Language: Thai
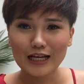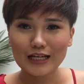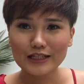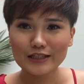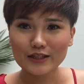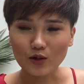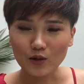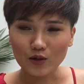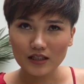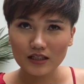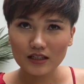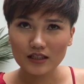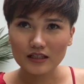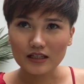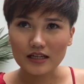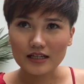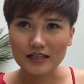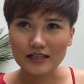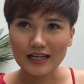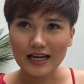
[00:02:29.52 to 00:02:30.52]
ซด
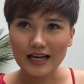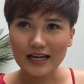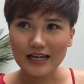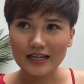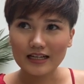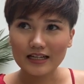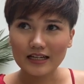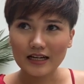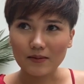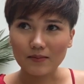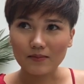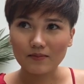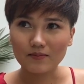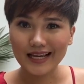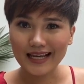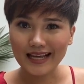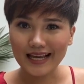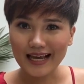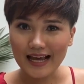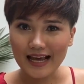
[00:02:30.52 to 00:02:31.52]
จะใช้กับ
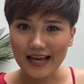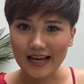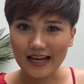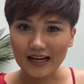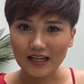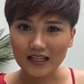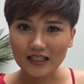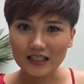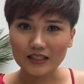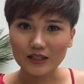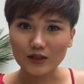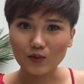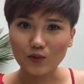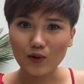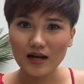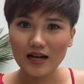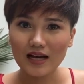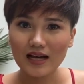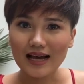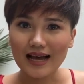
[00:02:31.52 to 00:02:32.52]
แกง หรือ
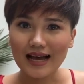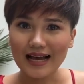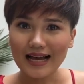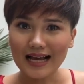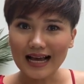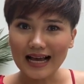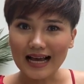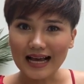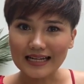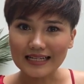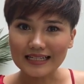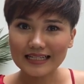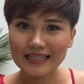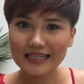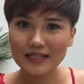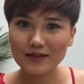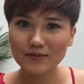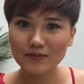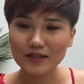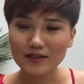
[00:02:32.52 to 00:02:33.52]
ว่าอาหาร
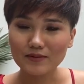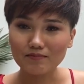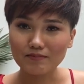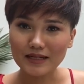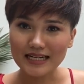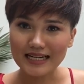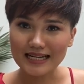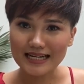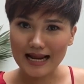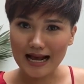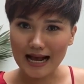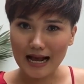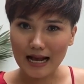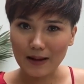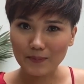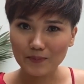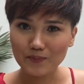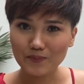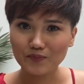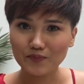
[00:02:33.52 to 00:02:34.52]
ที่มันเป็น
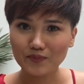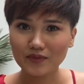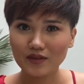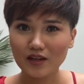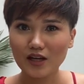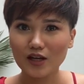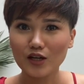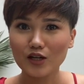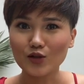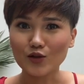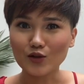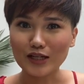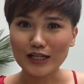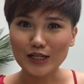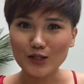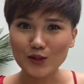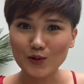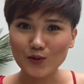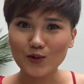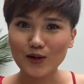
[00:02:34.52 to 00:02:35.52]
น้ำอยู่ใน
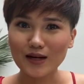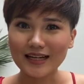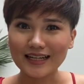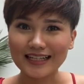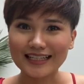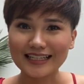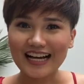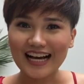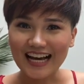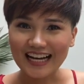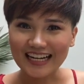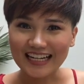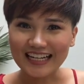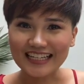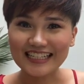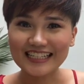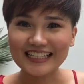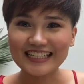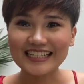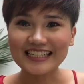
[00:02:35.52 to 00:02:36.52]
ถ้วย อันนั้น
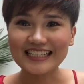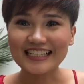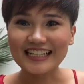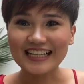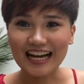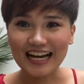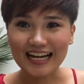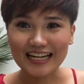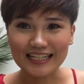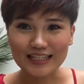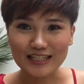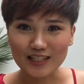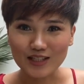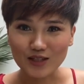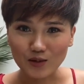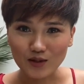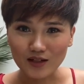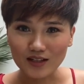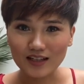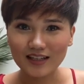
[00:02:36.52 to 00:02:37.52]
คือการส
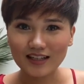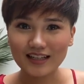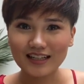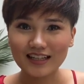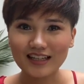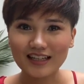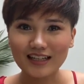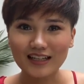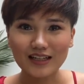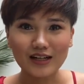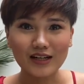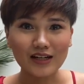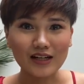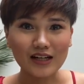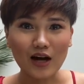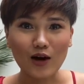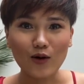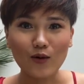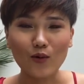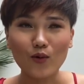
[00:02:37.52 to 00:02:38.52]
ด
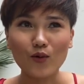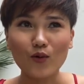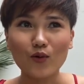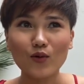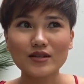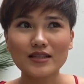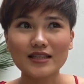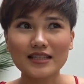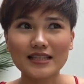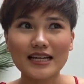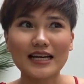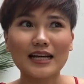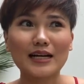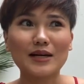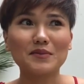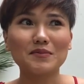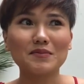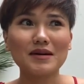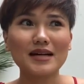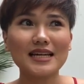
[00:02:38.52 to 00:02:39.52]
เราจะ
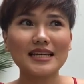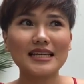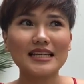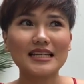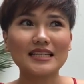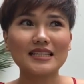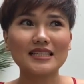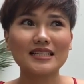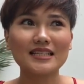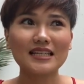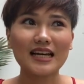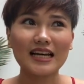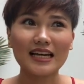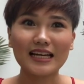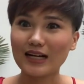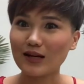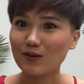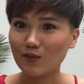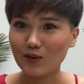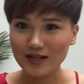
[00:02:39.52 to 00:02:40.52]
ไม่ใช้
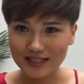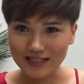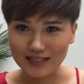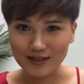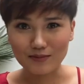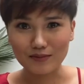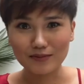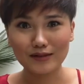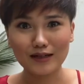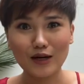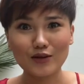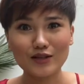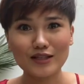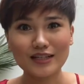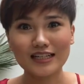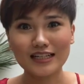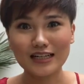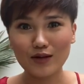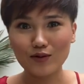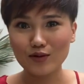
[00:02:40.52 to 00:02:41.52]
คำว่าดื่ม เราจะ
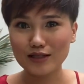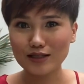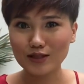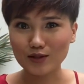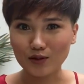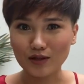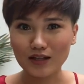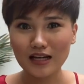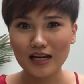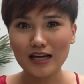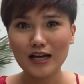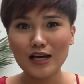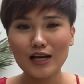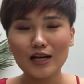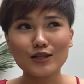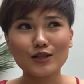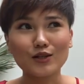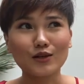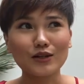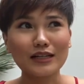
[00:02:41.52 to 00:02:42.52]
เรียกว่าสด
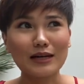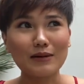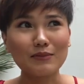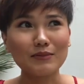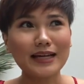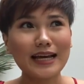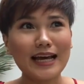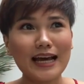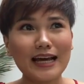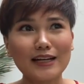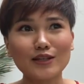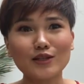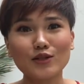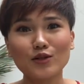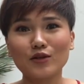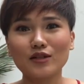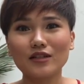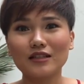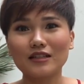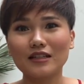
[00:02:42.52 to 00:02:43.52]
สดน้ำแกงส
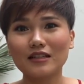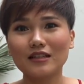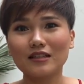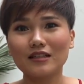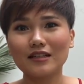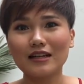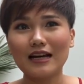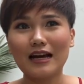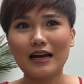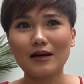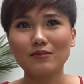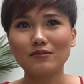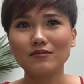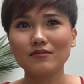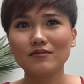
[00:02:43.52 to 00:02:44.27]
ดน้ำ